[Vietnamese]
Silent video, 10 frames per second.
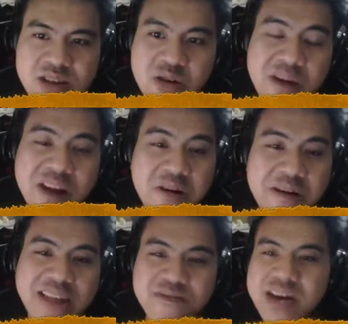xong rồi bắt đầu các
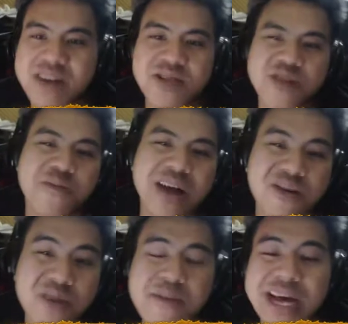bạn xong rồi bắt
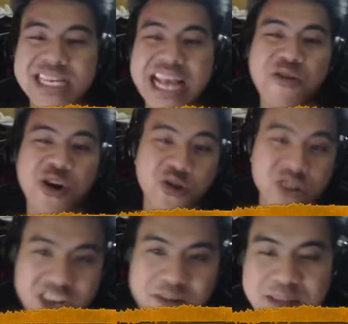đầu các bạn xạo
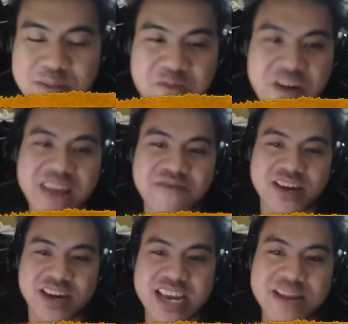lồn các bạn bốc phét
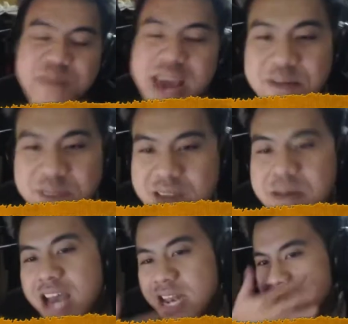về địt mẹ các
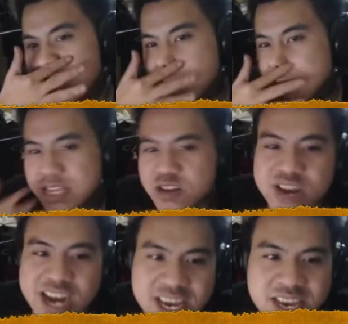bạn xong
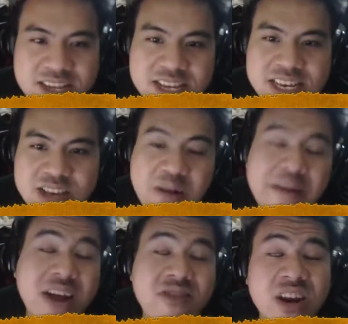rồi đấy sau các
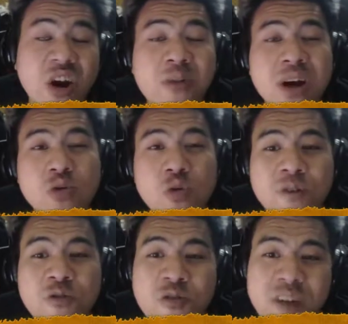bạn có thể nói một câu
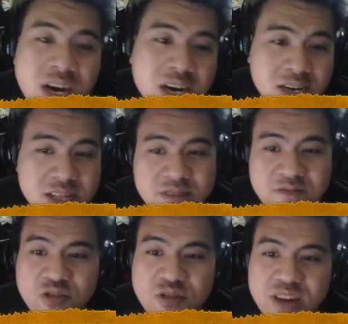đùa vu vơ
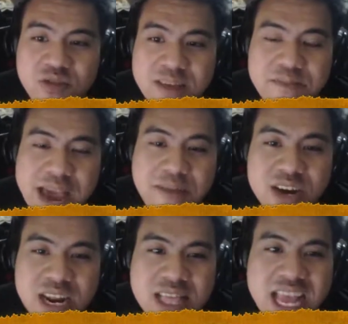ví dụ kiểu địt mẹ
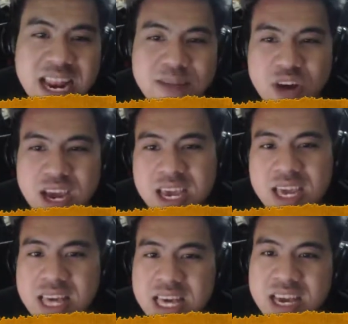người đấy tên là một
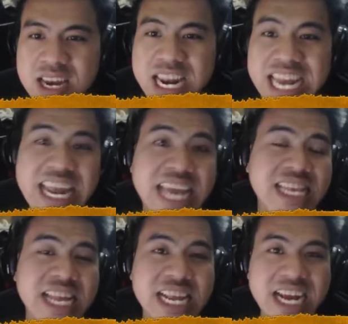cái đìn
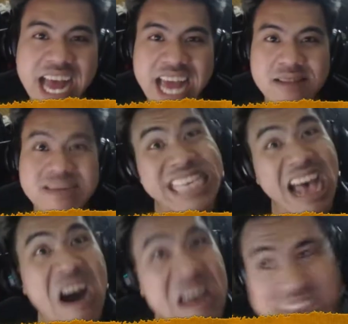điệt gì đấy chẳng hạn
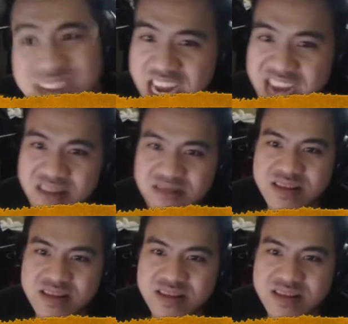sơn à.